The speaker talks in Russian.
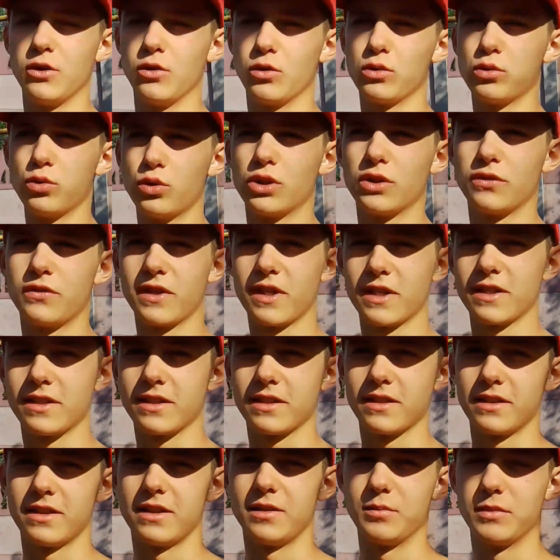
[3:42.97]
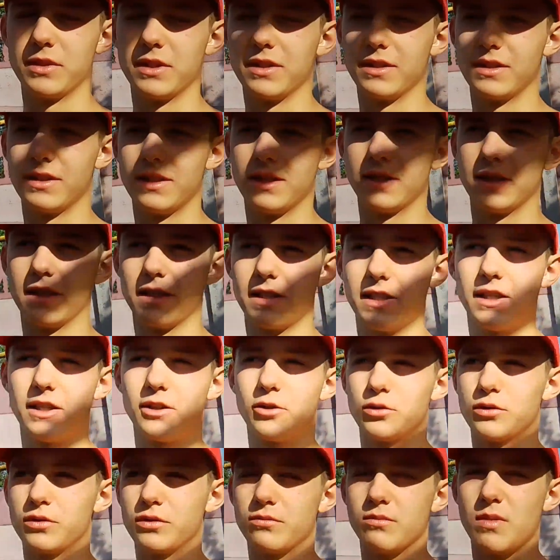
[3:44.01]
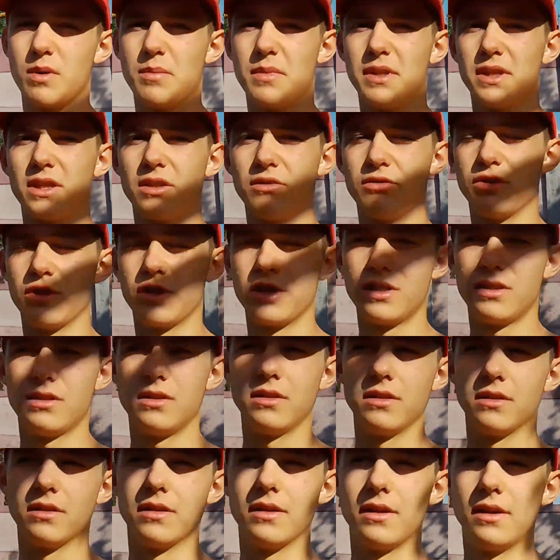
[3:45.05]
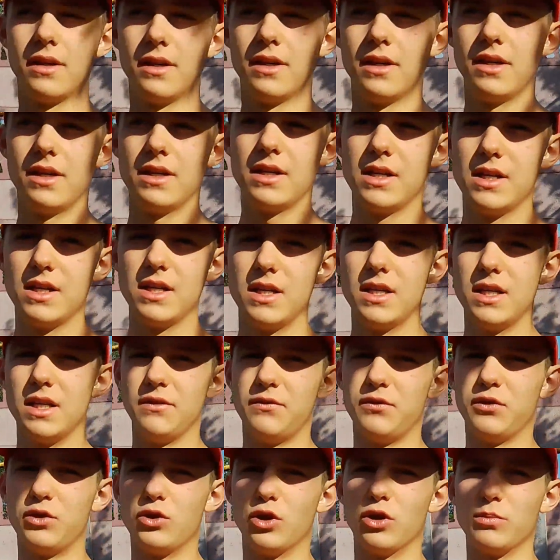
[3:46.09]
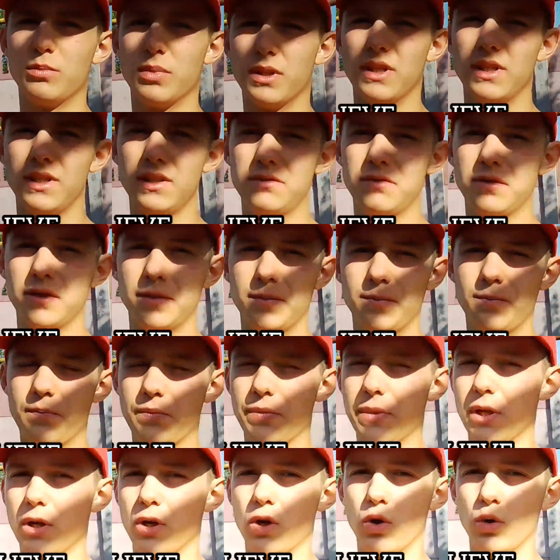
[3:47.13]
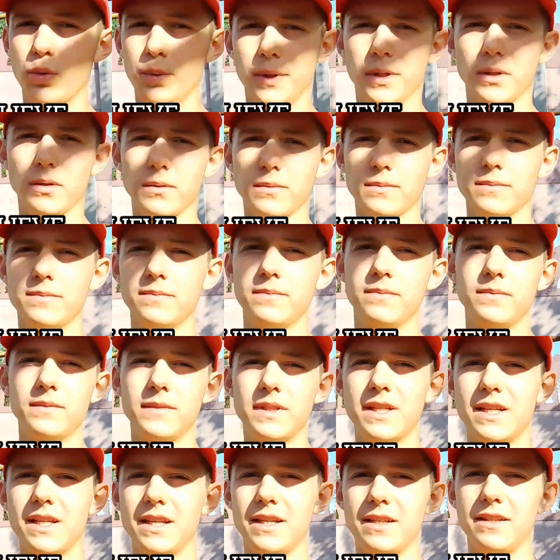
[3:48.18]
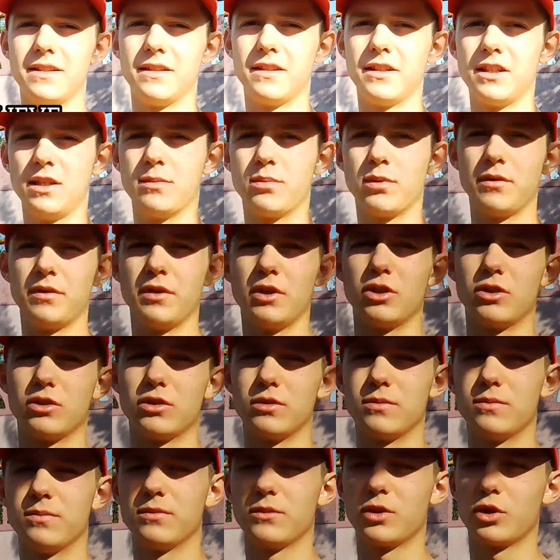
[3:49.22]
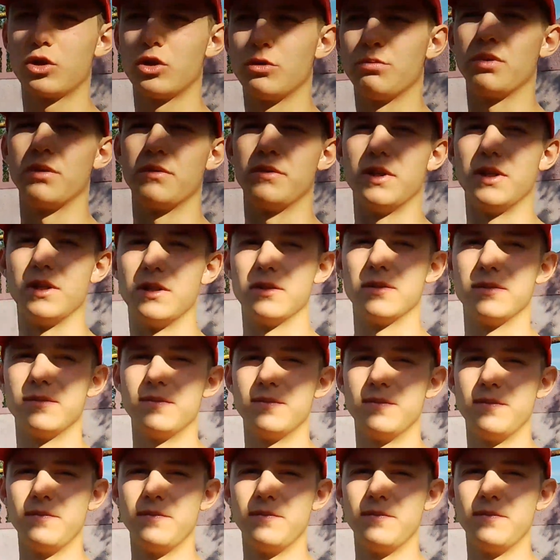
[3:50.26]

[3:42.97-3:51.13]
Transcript: И вот лучшая фраза именно для таких вот моментов жизни. If you don't believe, who will? Если ты не поверишь, то кто поверит?